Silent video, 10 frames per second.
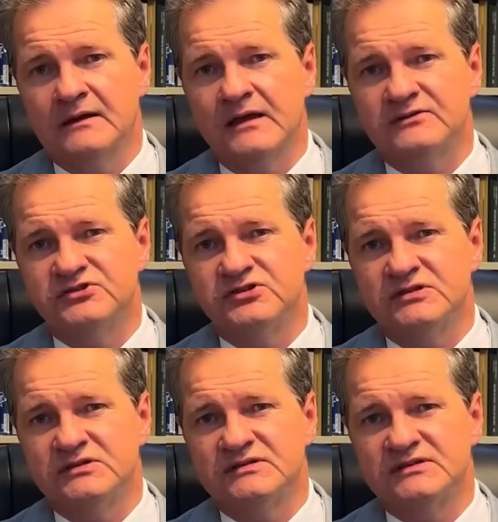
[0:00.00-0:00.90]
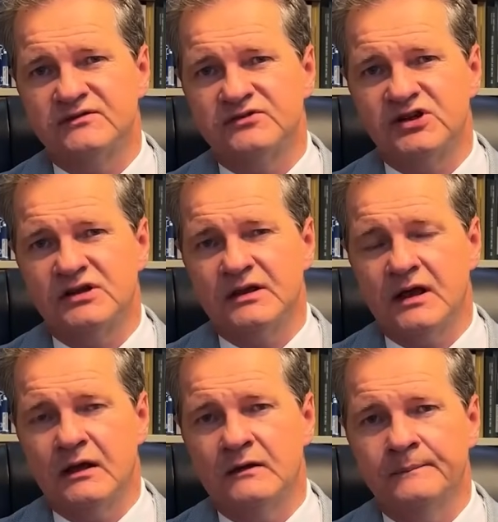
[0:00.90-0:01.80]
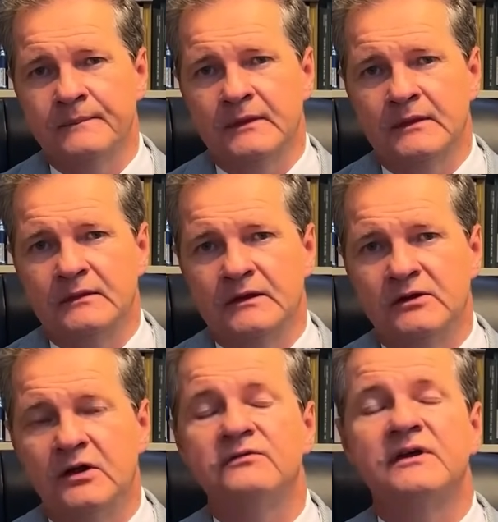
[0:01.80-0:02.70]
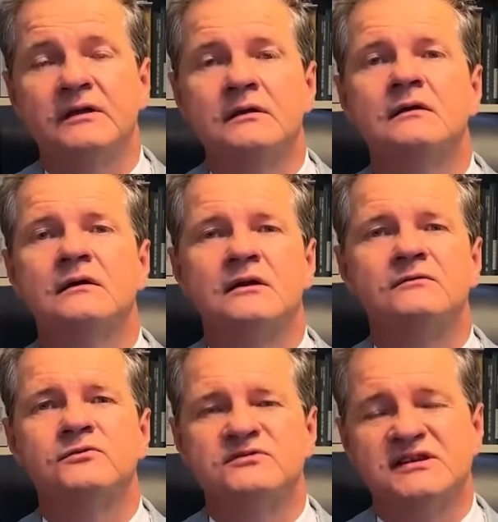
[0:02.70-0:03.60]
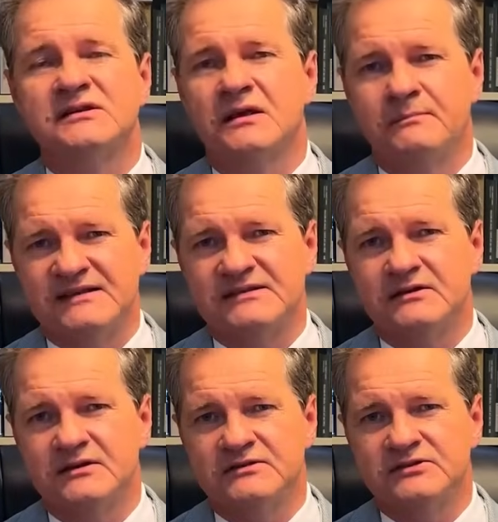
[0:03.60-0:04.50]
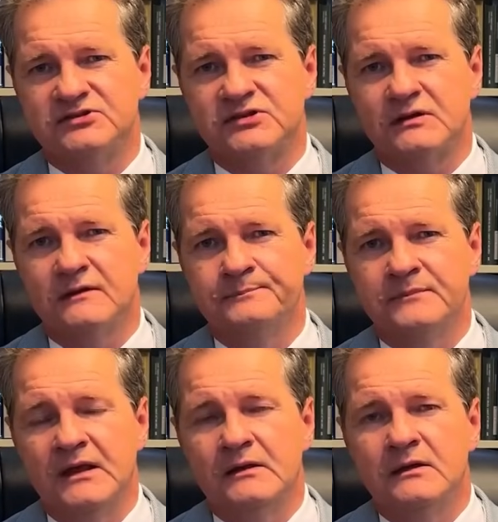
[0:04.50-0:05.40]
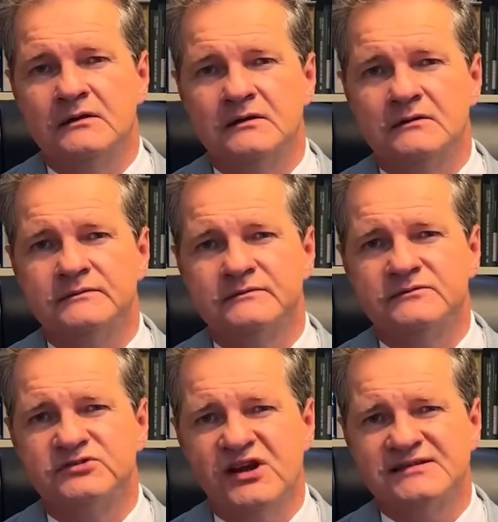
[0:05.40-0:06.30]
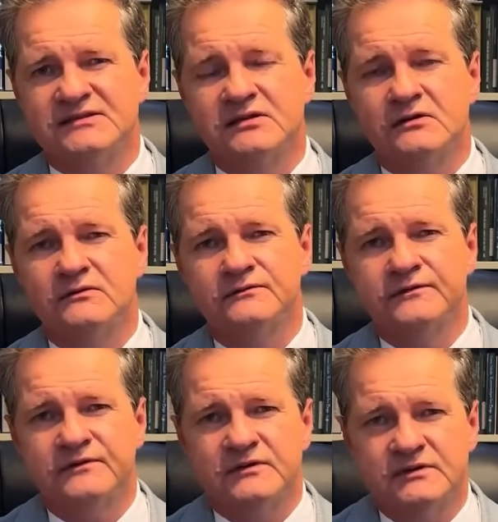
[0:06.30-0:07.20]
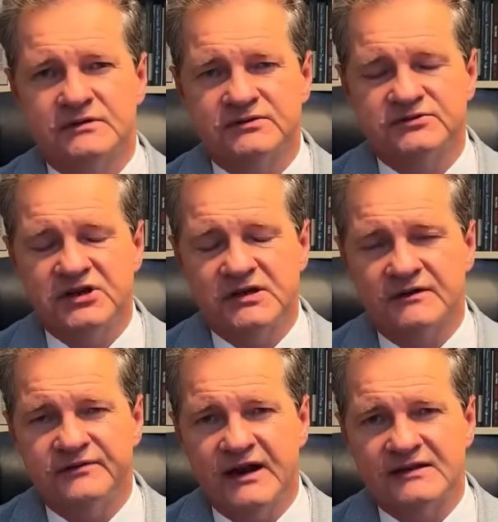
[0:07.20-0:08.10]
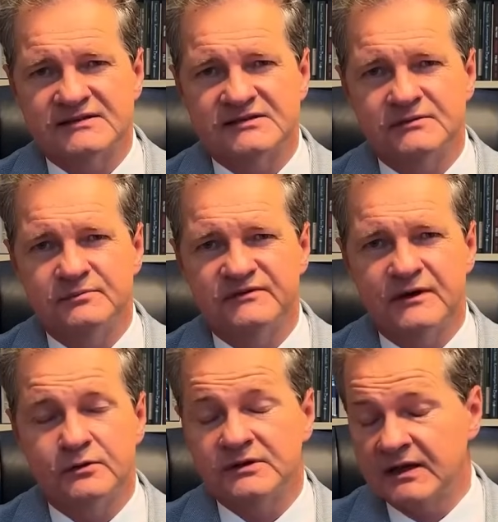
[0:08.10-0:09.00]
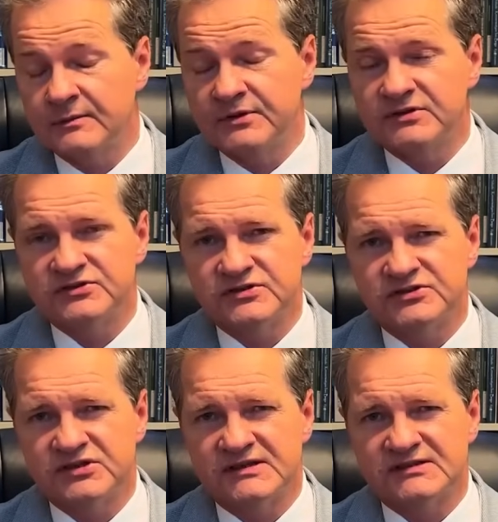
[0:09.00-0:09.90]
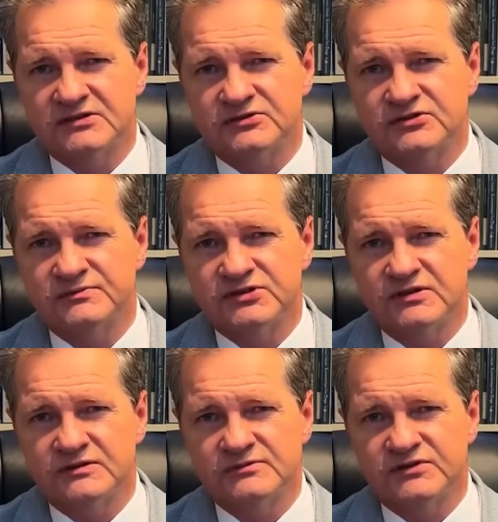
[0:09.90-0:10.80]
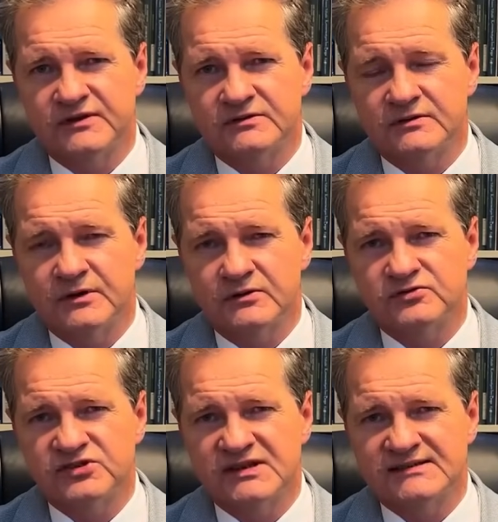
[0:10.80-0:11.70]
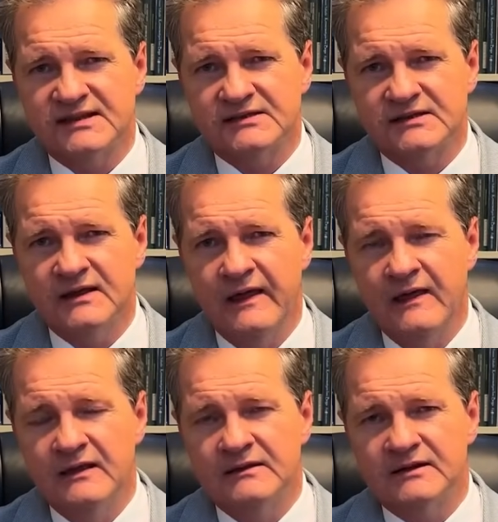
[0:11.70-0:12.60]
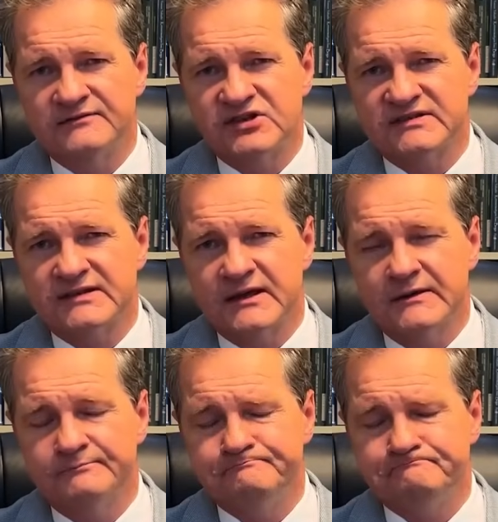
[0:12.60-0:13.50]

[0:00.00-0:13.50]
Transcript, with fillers: chęci stworzenia tej nowej, rewolucyjnej masy krytycznej. Y, często w y, dziejach Francji bywało tak po 1789 roku, że niestety te wszystkie